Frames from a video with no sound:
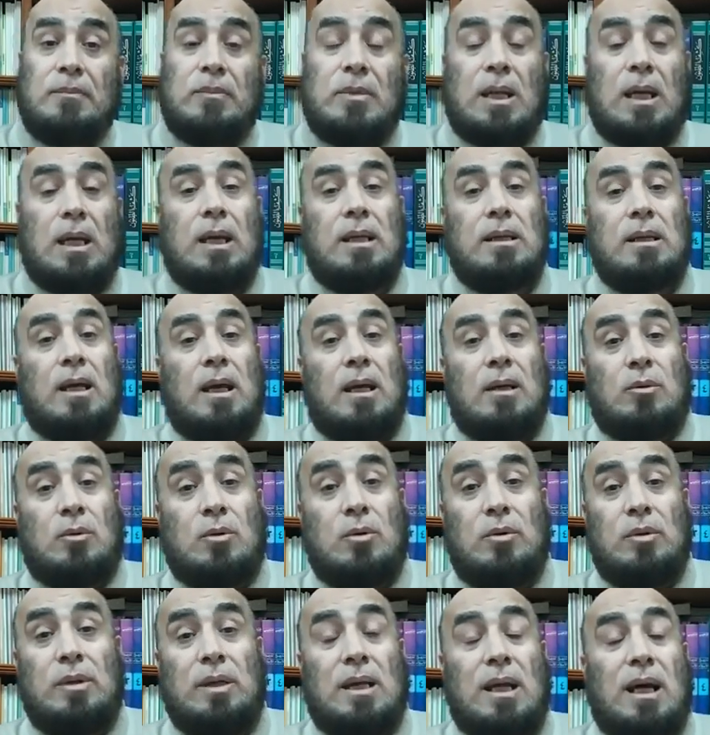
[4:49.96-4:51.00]
أن
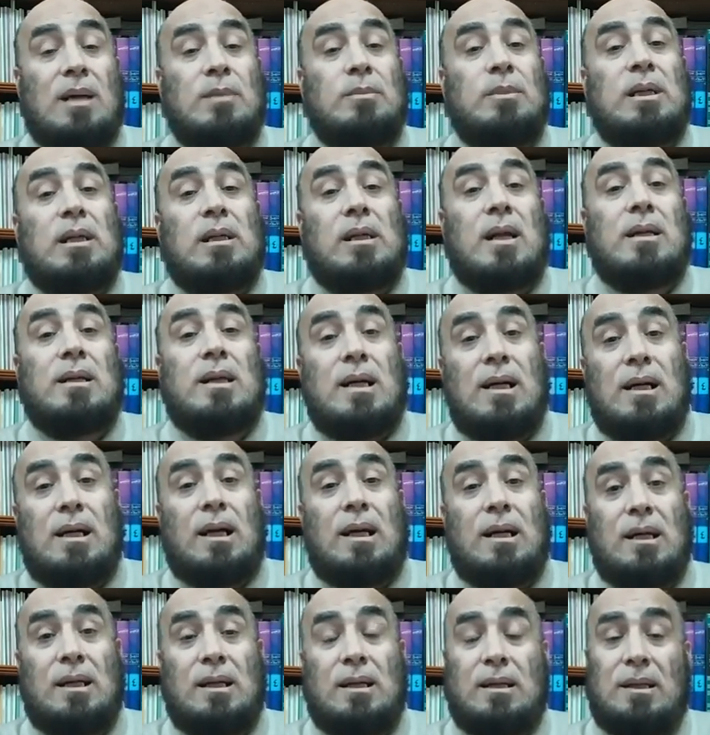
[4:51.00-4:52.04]
أكون أميرا
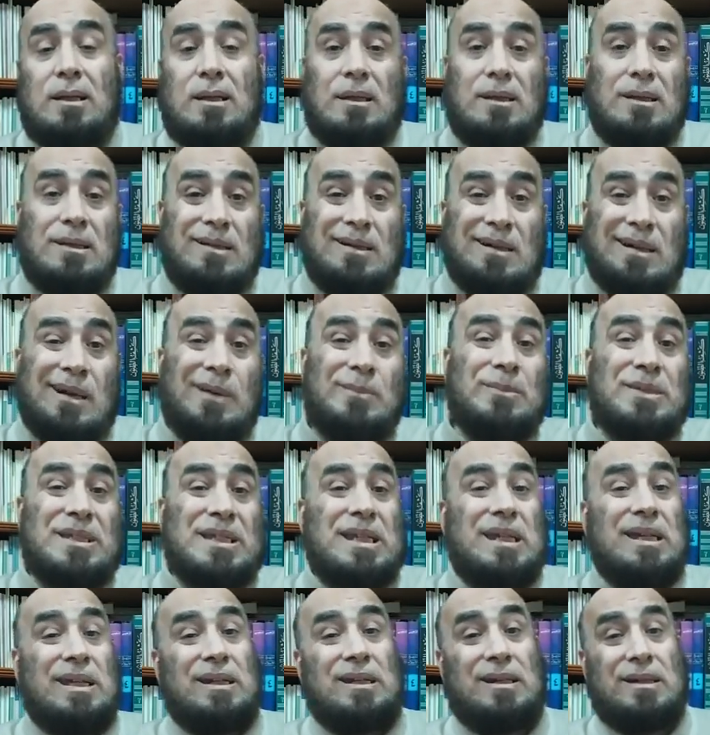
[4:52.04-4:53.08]
على آه،
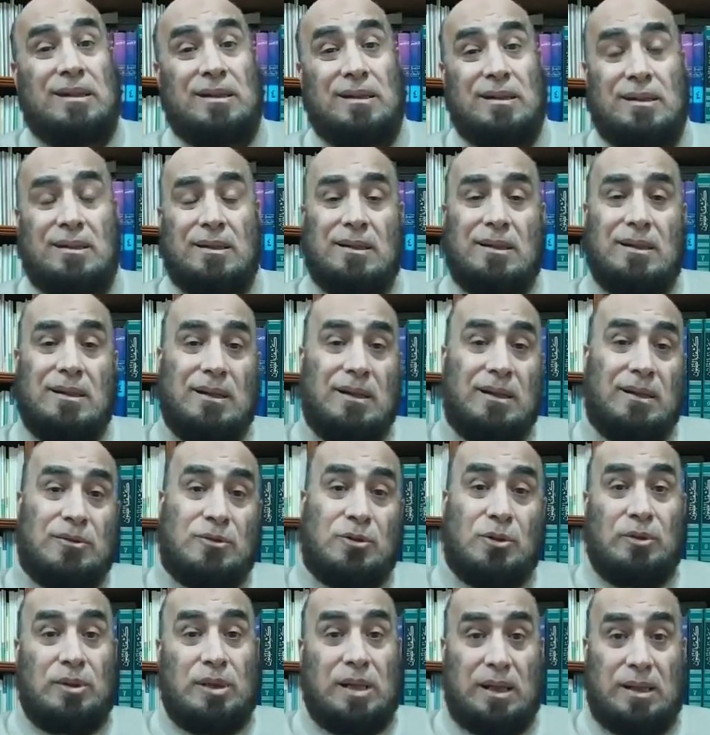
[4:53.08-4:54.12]
خمسين آه،
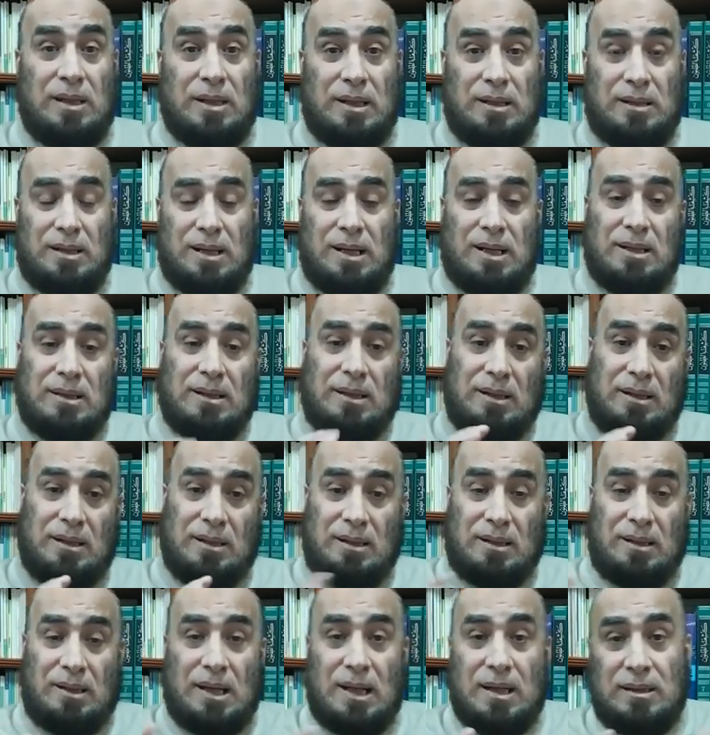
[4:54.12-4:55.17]
جنديا يعني
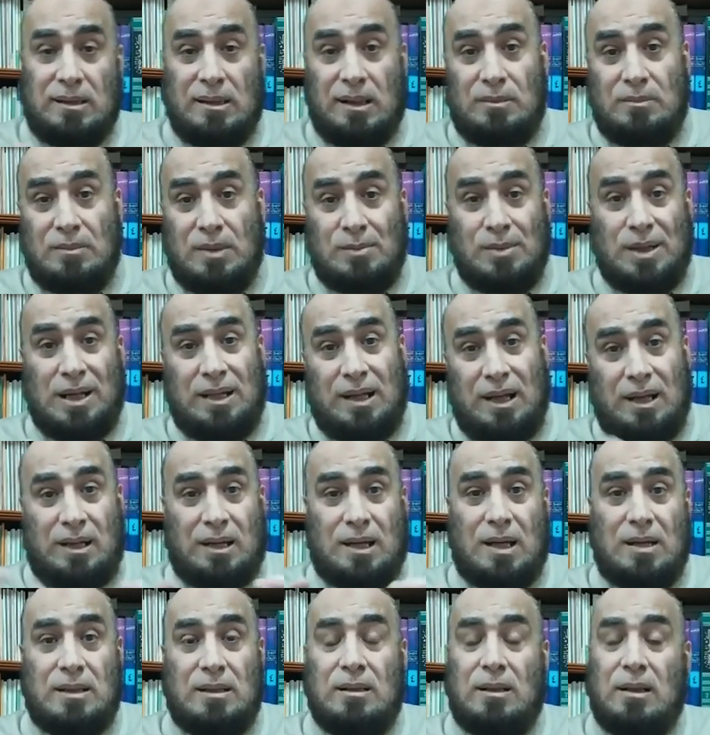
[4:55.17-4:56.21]
لأن المماليك
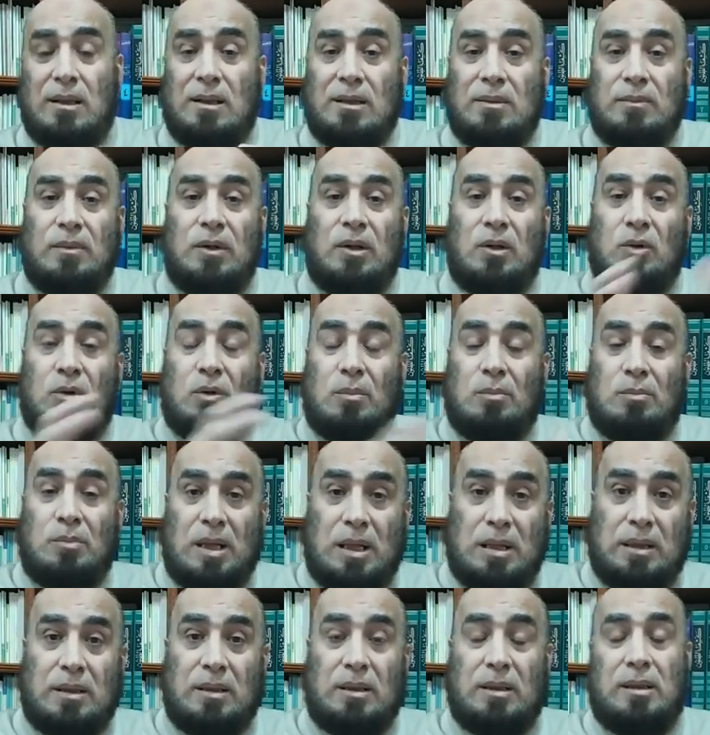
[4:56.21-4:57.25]
كان منهم
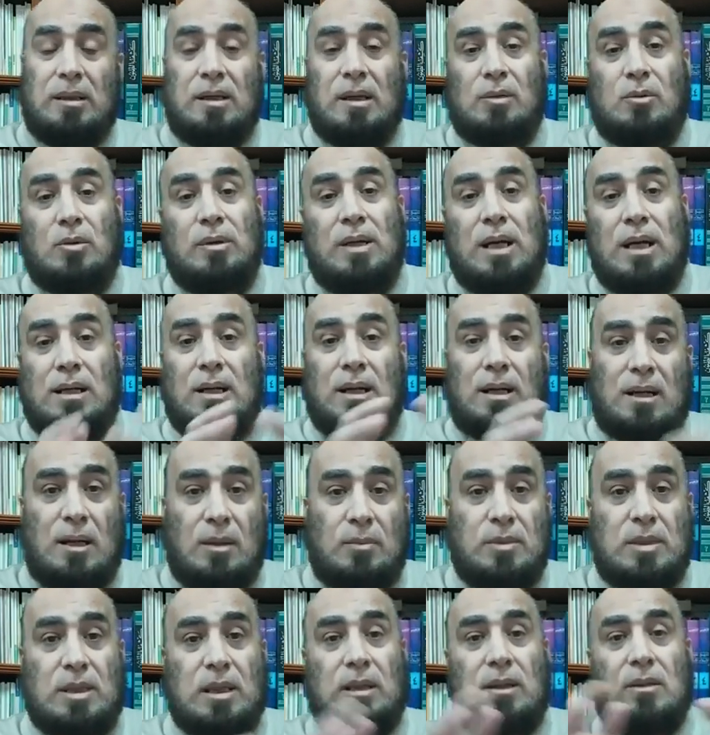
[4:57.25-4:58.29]
من يكون على
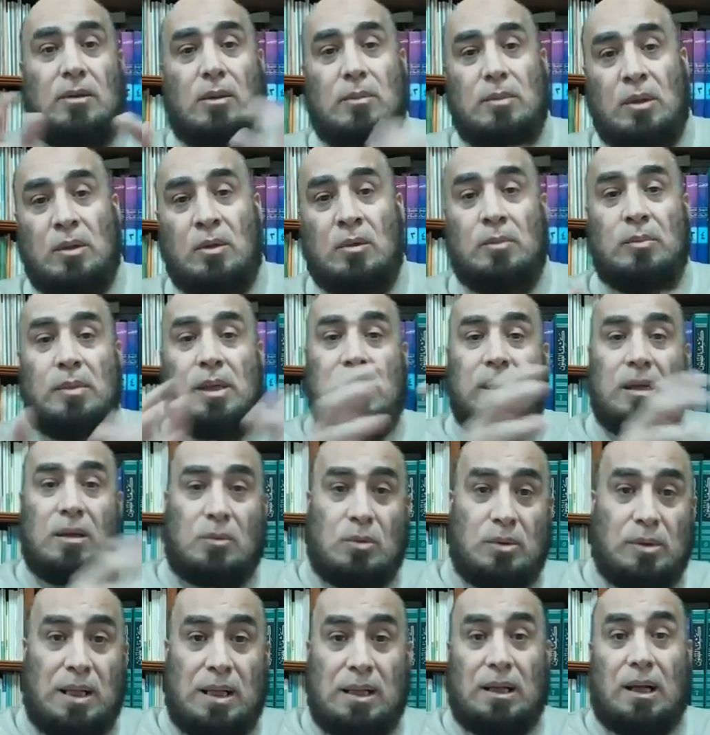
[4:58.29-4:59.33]
خمسين ومنهم من
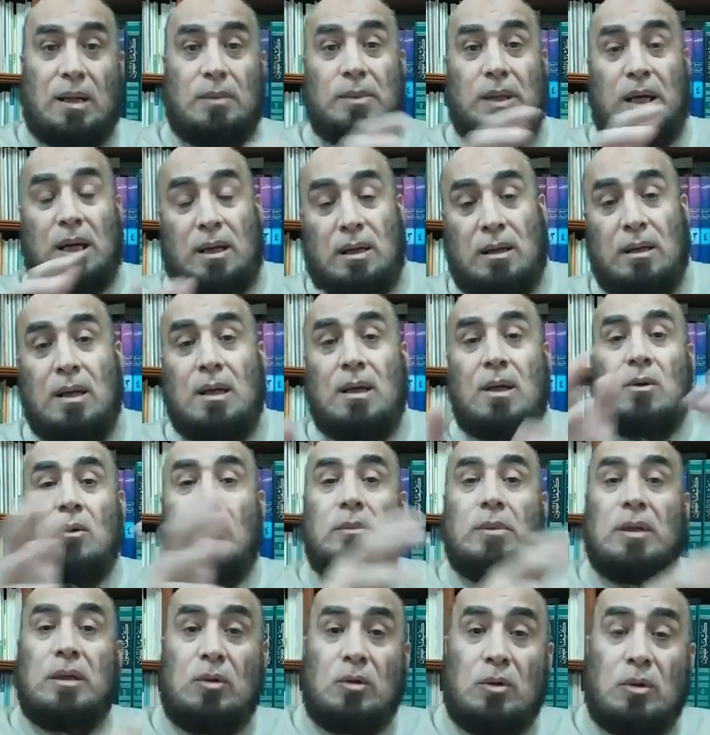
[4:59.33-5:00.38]
يكون على مئة
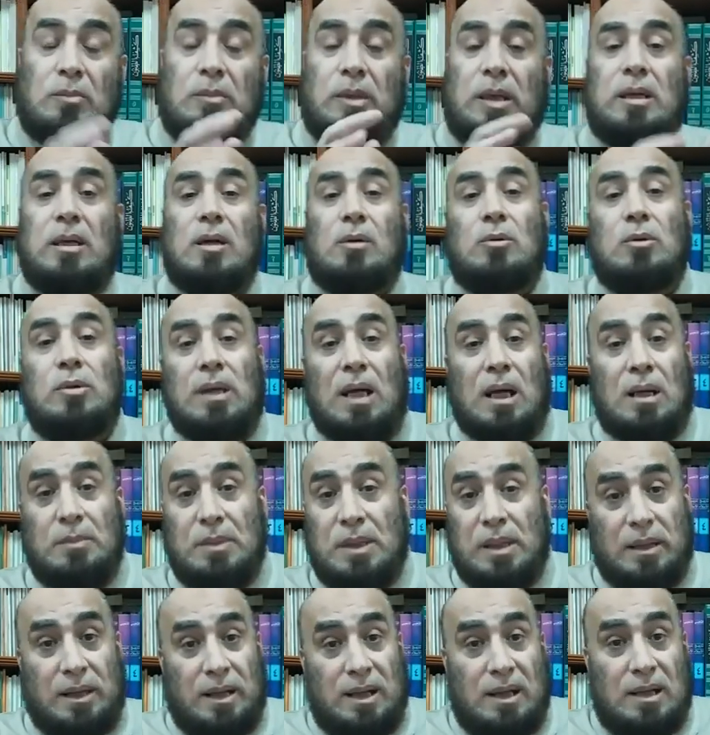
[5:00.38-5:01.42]
ومنهم من يكون
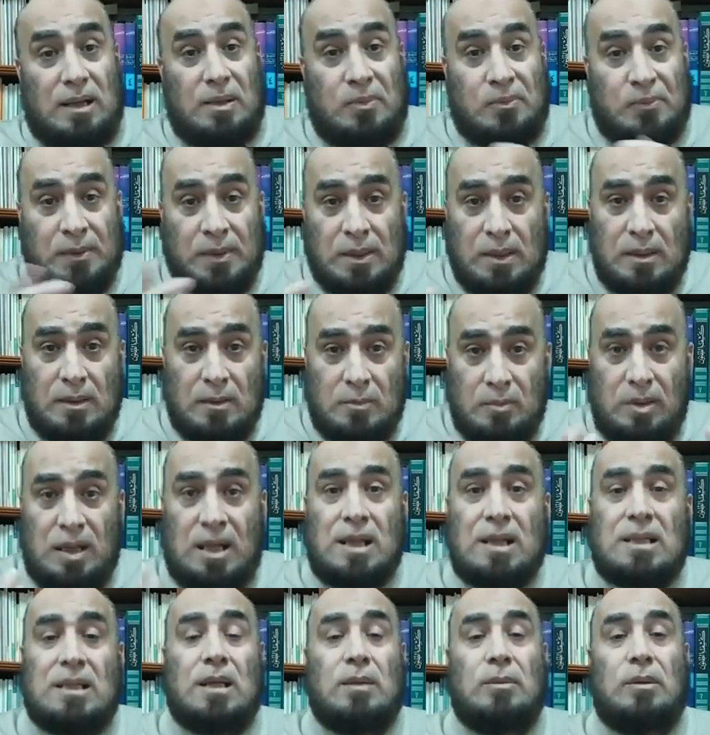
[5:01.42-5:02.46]
أمير ألف
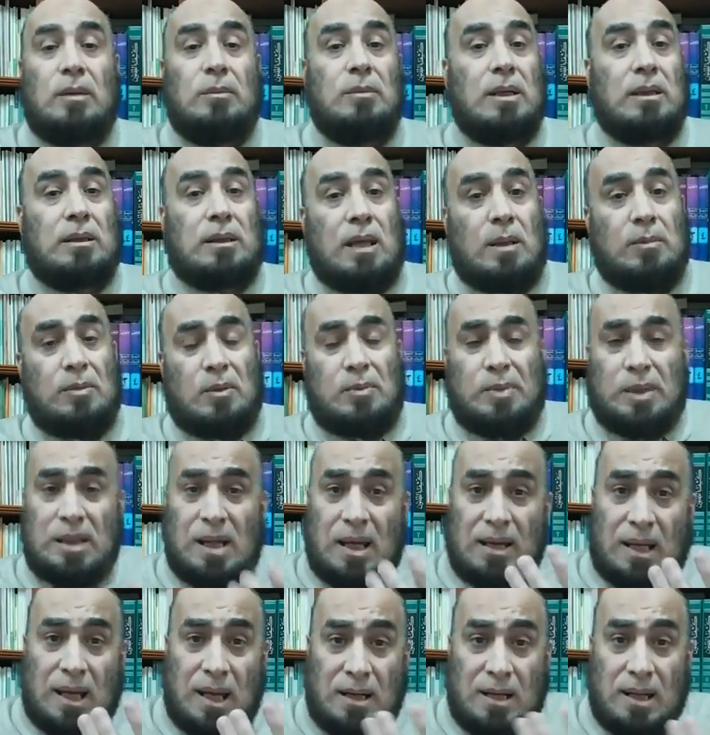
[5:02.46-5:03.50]
بحسب المرتبة فده
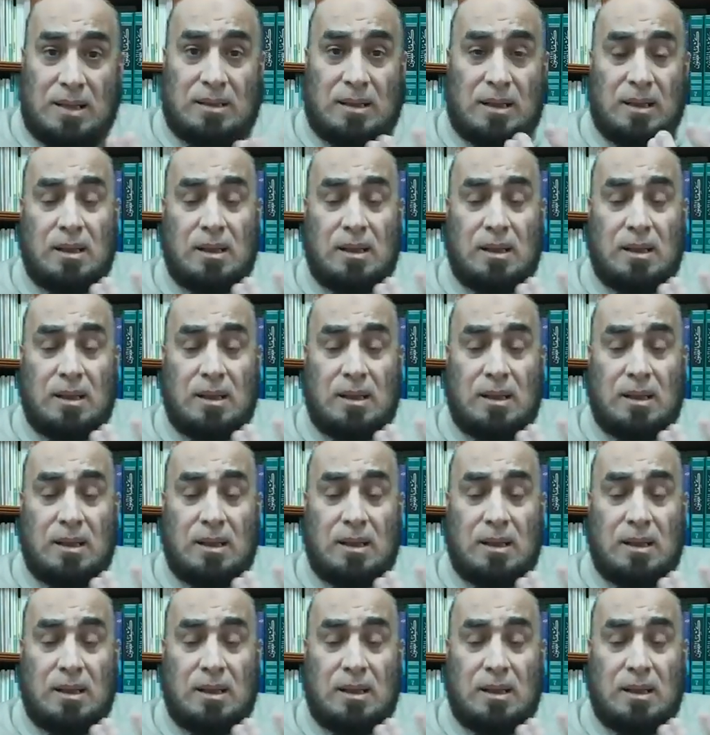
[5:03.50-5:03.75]
كانت